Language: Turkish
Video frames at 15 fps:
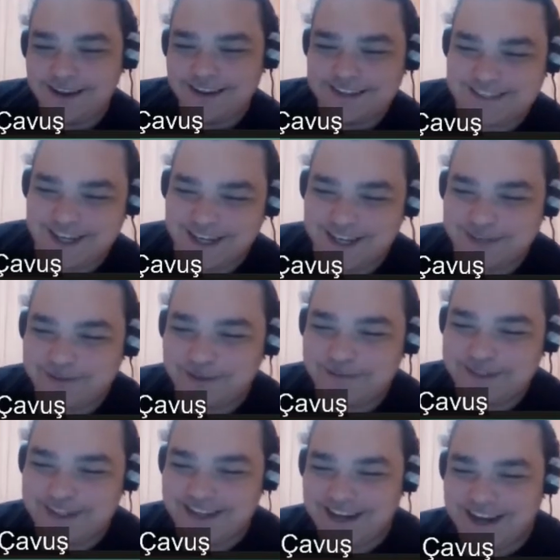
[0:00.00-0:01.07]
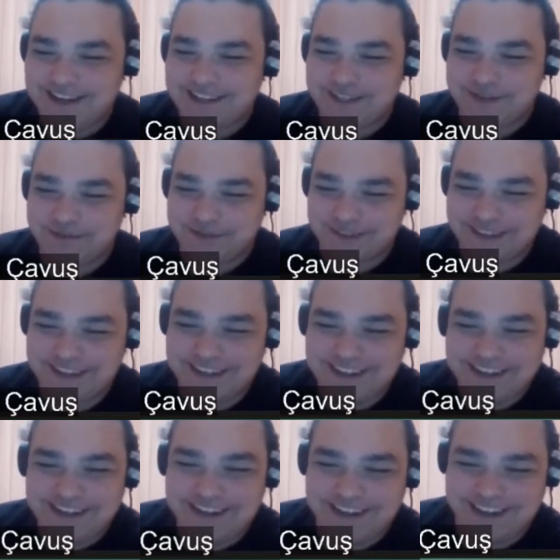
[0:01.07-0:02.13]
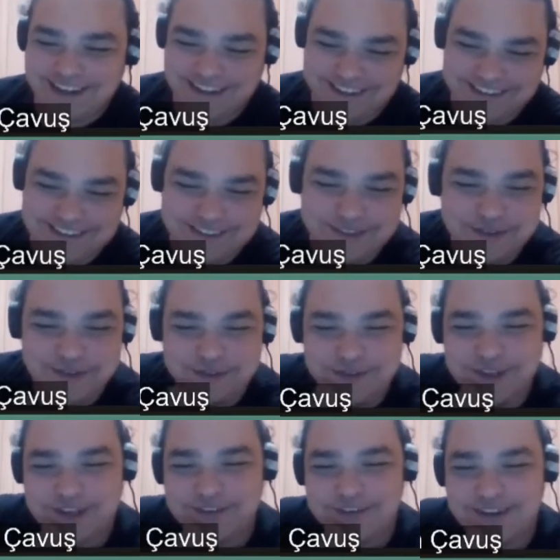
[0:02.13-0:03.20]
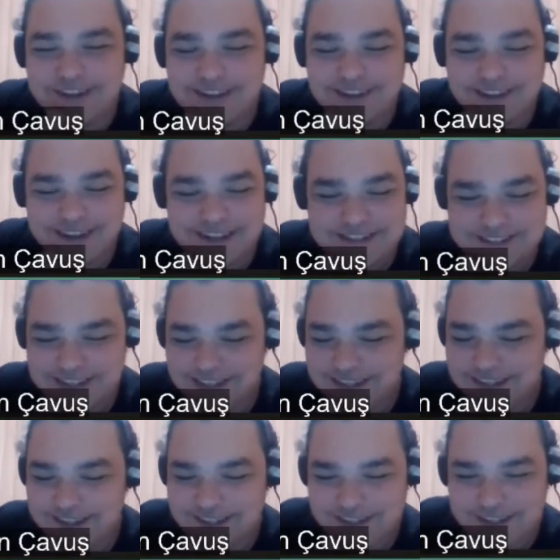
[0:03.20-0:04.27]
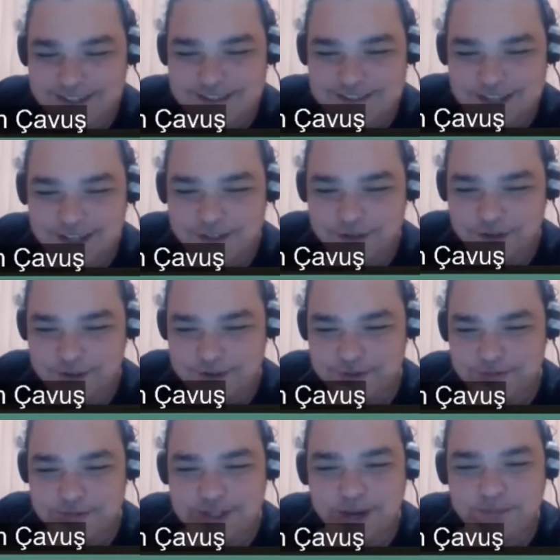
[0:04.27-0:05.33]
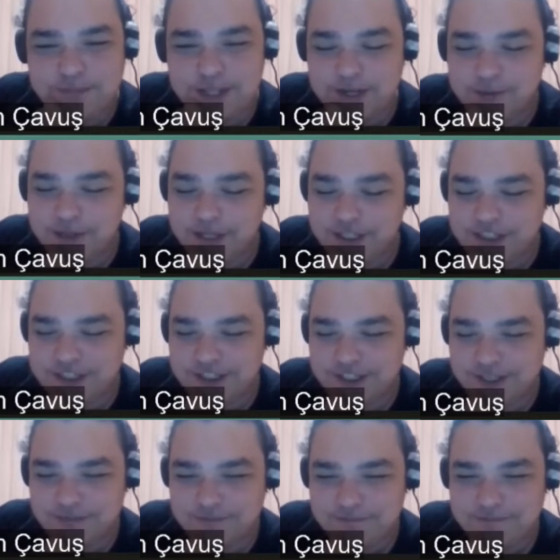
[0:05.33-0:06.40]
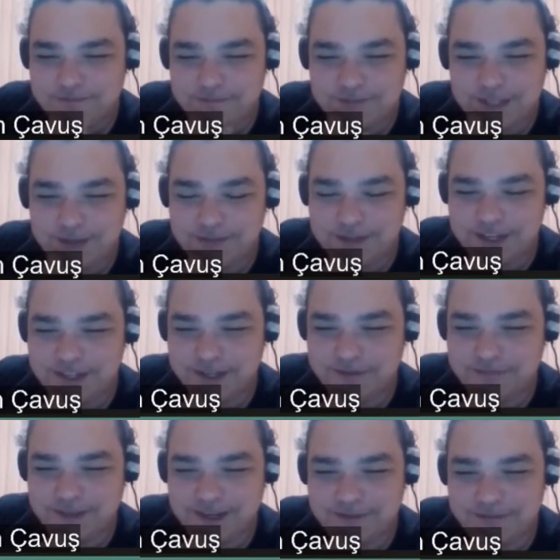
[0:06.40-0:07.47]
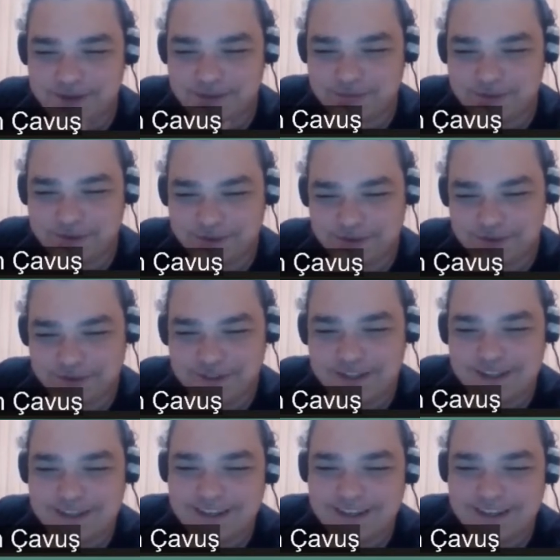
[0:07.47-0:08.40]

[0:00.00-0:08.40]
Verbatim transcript: şey yapabilirlerdi gibi. Hani düğünleri falan da neyse. Sağlık olsun. Kaptanıma yakışır diyeyim. Tebrik ederim Melih Mahmutoğlu'nu ki.